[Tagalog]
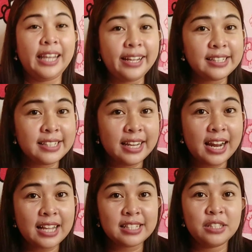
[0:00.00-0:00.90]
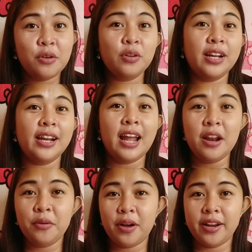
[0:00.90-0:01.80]
Tin Silasnog
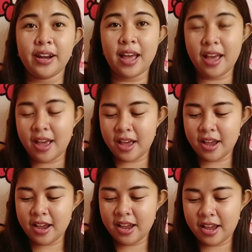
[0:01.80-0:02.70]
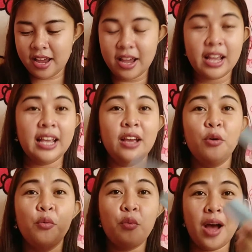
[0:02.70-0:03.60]
nanalo ka ng
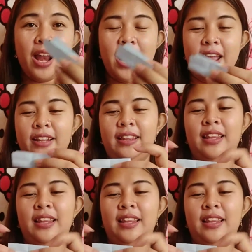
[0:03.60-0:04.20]
wallet.